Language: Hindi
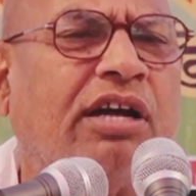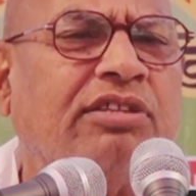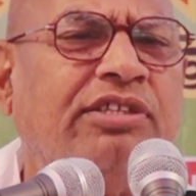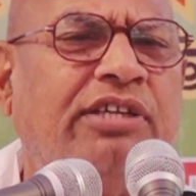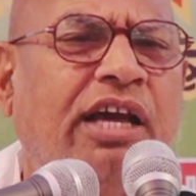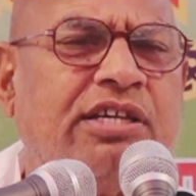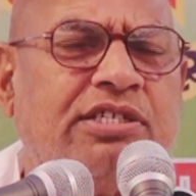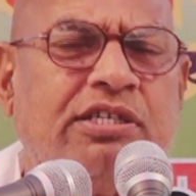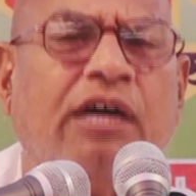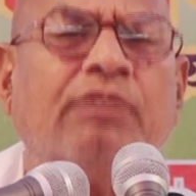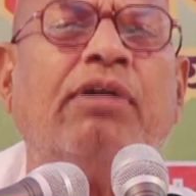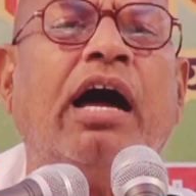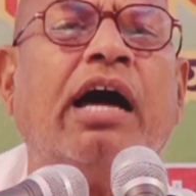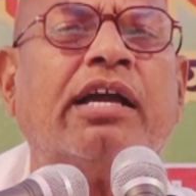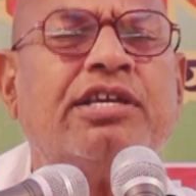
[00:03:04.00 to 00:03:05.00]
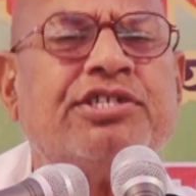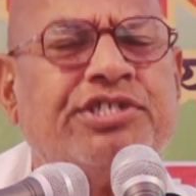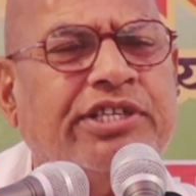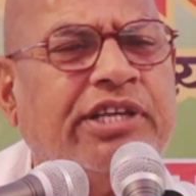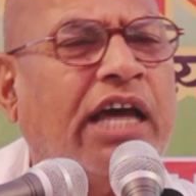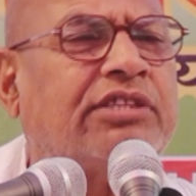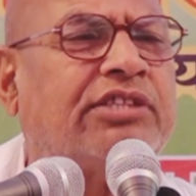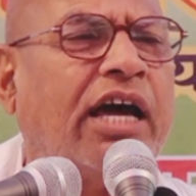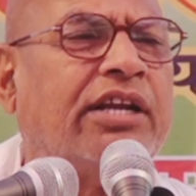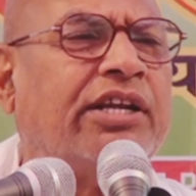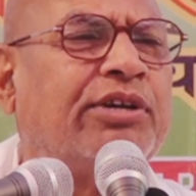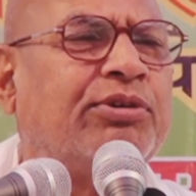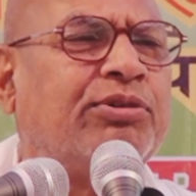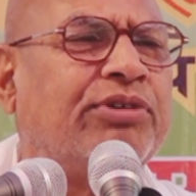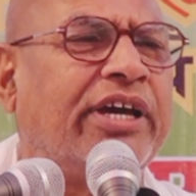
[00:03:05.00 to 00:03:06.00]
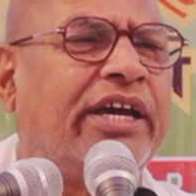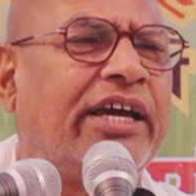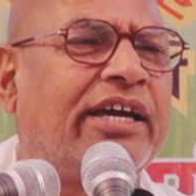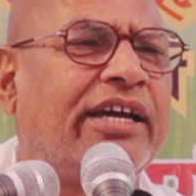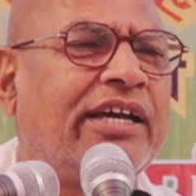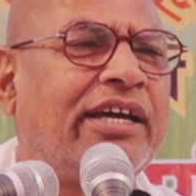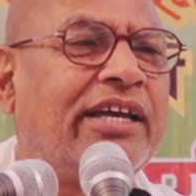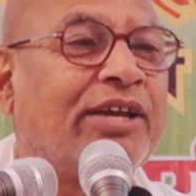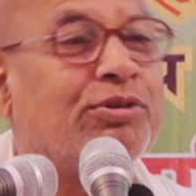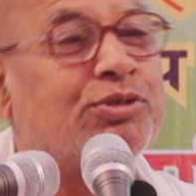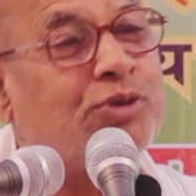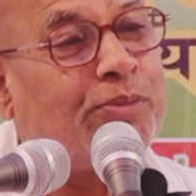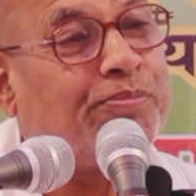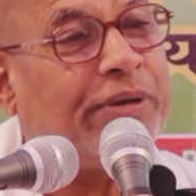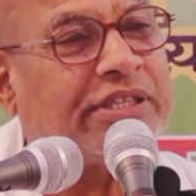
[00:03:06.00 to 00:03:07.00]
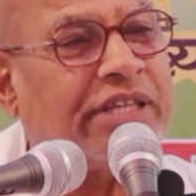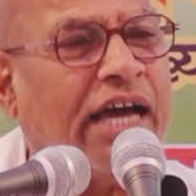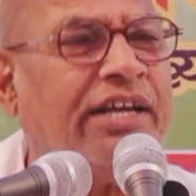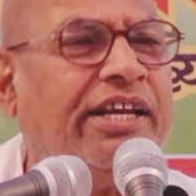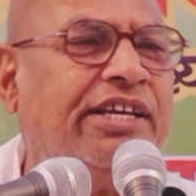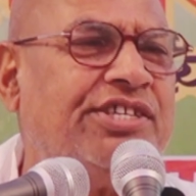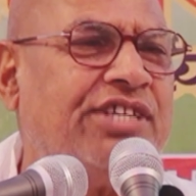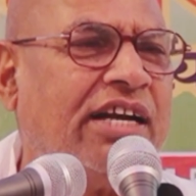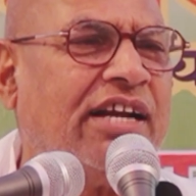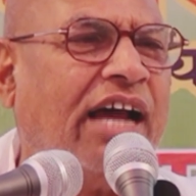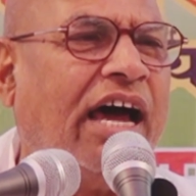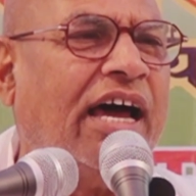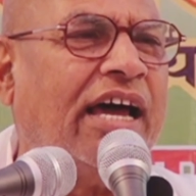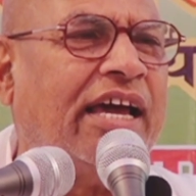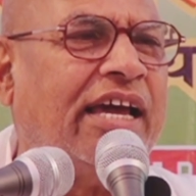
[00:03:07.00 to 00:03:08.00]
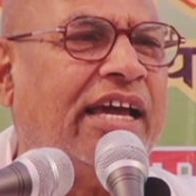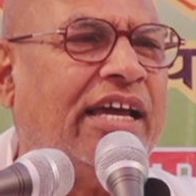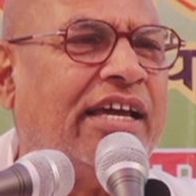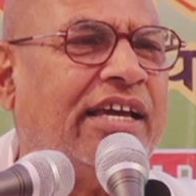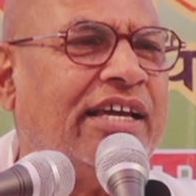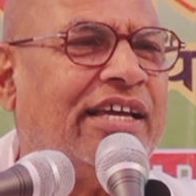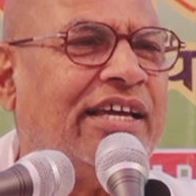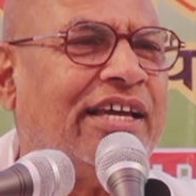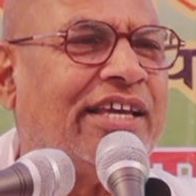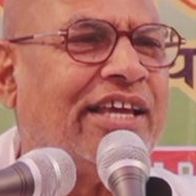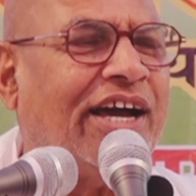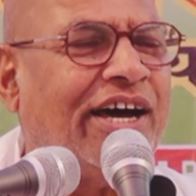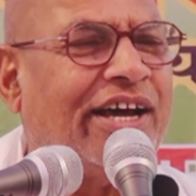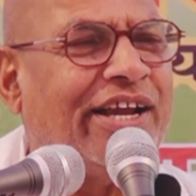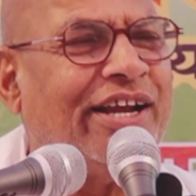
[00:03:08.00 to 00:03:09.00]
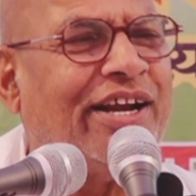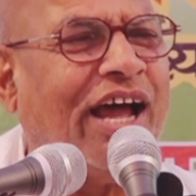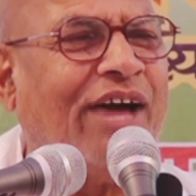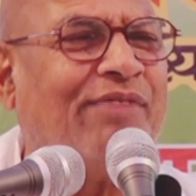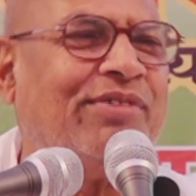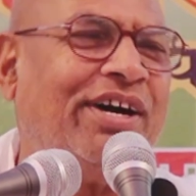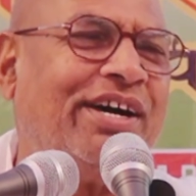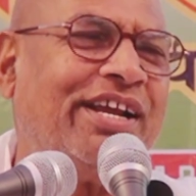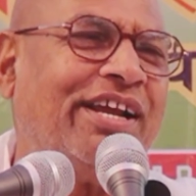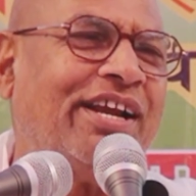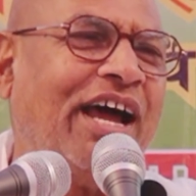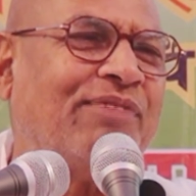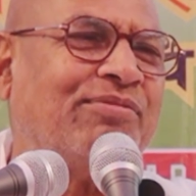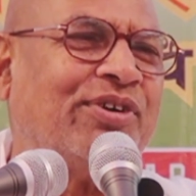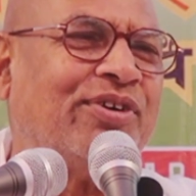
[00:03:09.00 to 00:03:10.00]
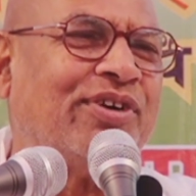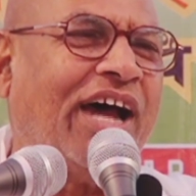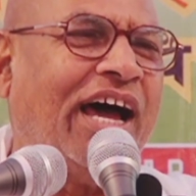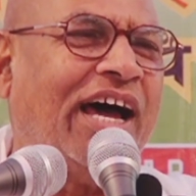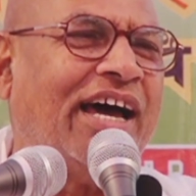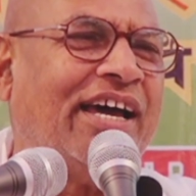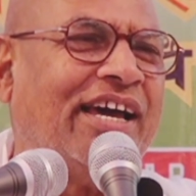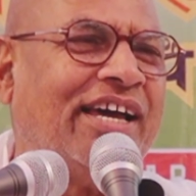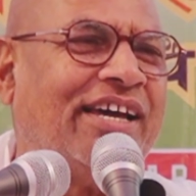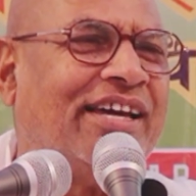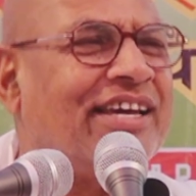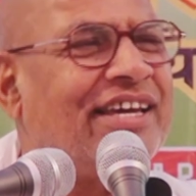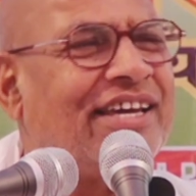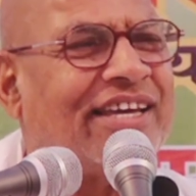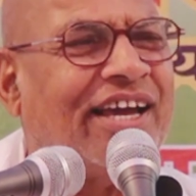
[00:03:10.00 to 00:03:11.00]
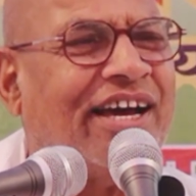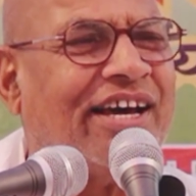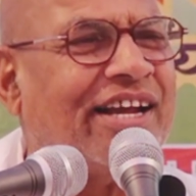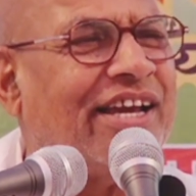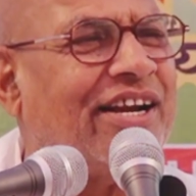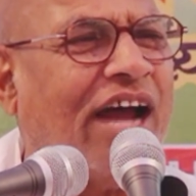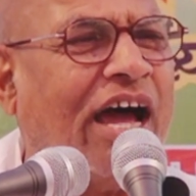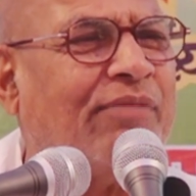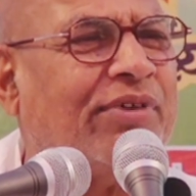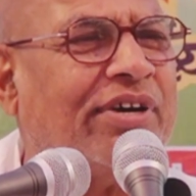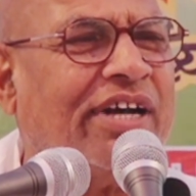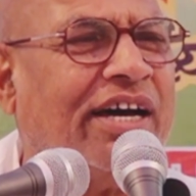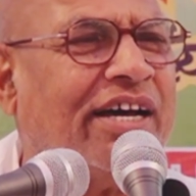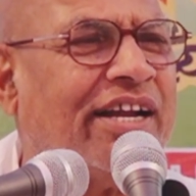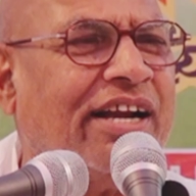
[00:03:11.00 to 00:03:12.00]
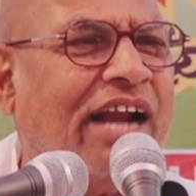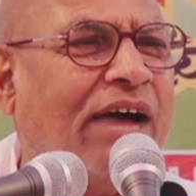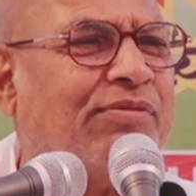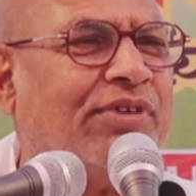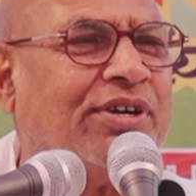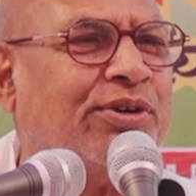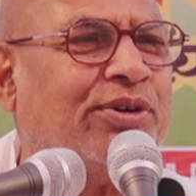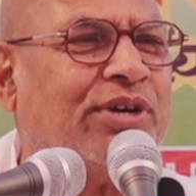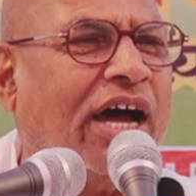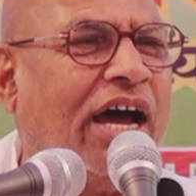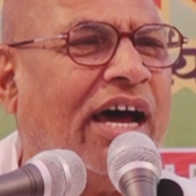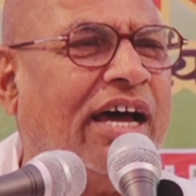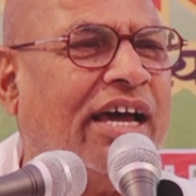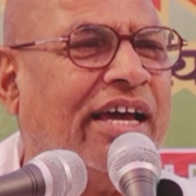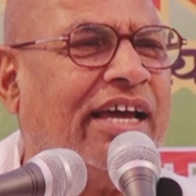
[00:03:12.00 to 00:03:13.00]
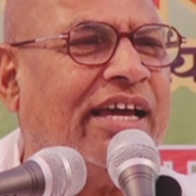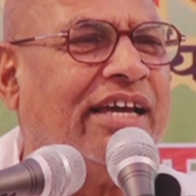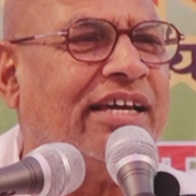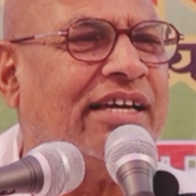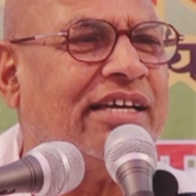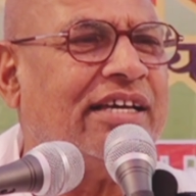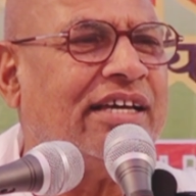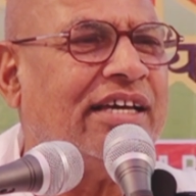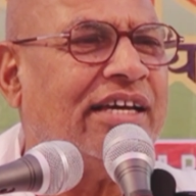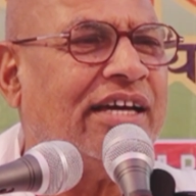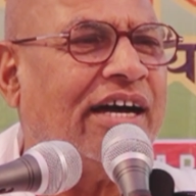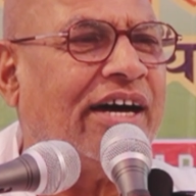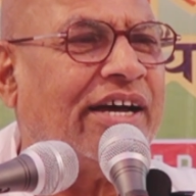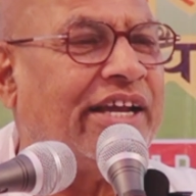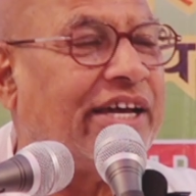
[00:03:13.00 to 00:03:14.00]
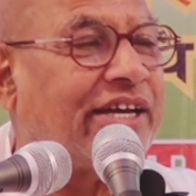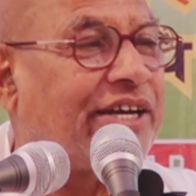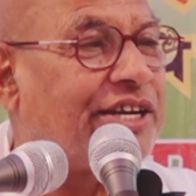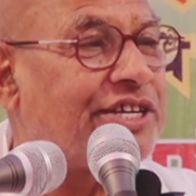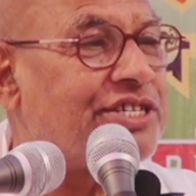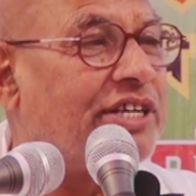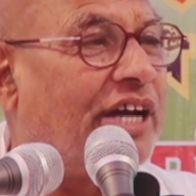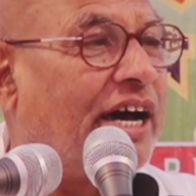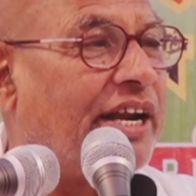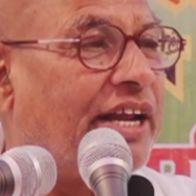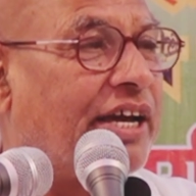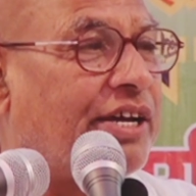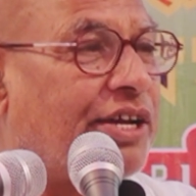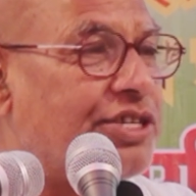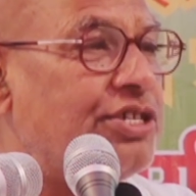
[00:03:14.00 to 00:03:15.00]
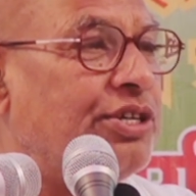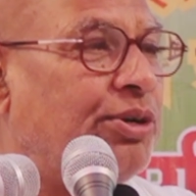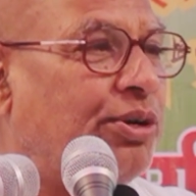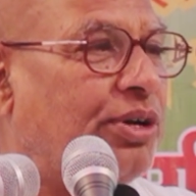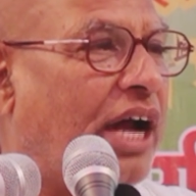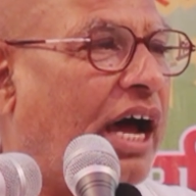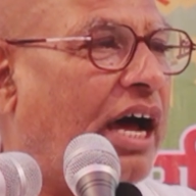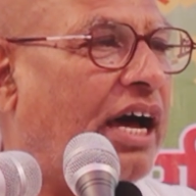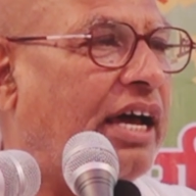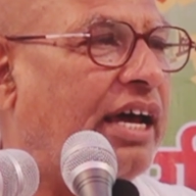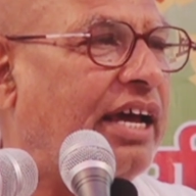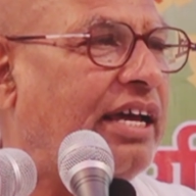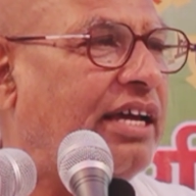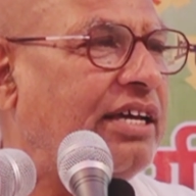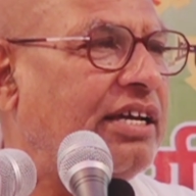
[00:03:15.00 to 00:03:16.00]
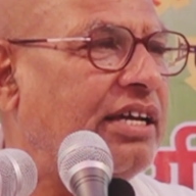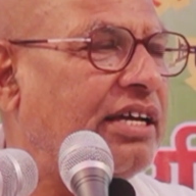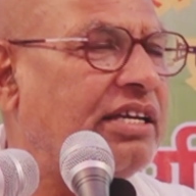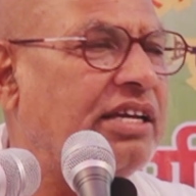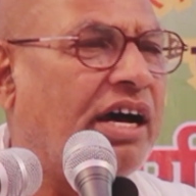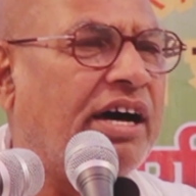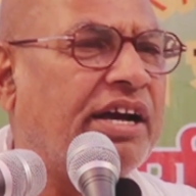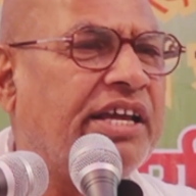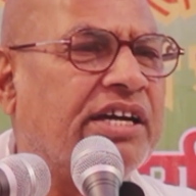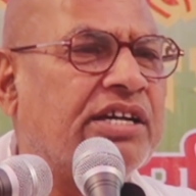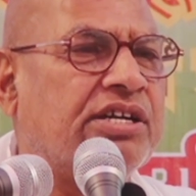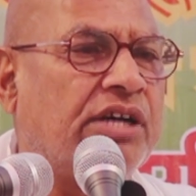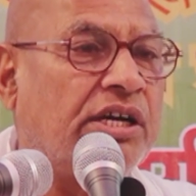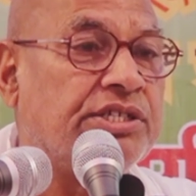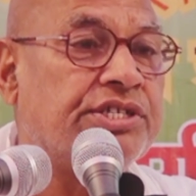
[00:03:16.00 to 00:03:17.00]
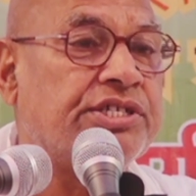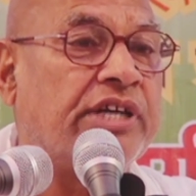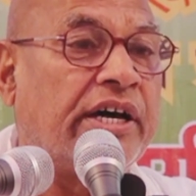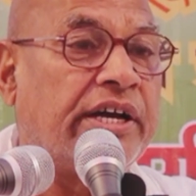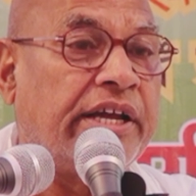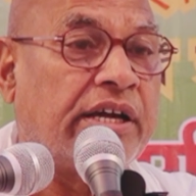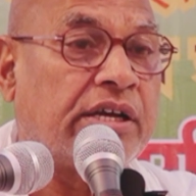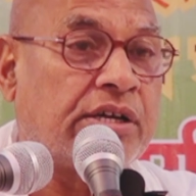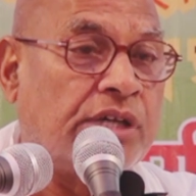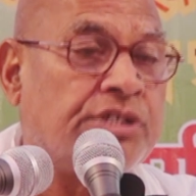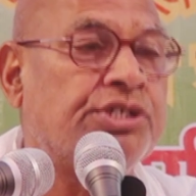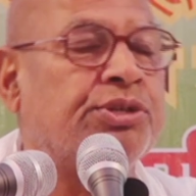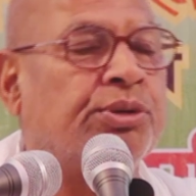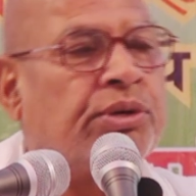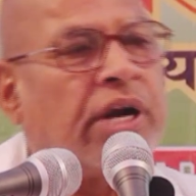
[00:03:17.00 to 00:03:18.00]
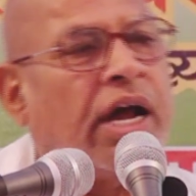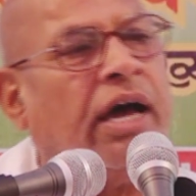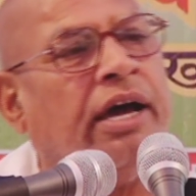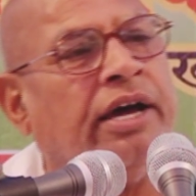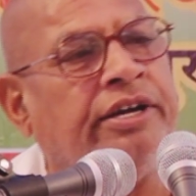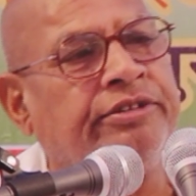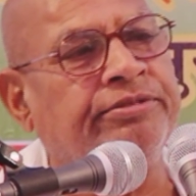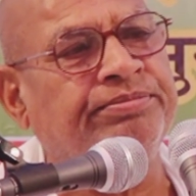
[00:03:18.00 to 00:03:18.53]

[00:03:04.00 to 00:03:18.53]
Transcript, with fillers: कर दिया सब आगे सेना ताने हुए हैं उसको पता नहीं चल रहा है कि हरे राम हरे राम हो रहा है कि हरे रावण हरे रावण हो रहा है हरे कृष्ण हरे कृष्ण हो रहा है कि हरे कंस हरे कंस हो रहा है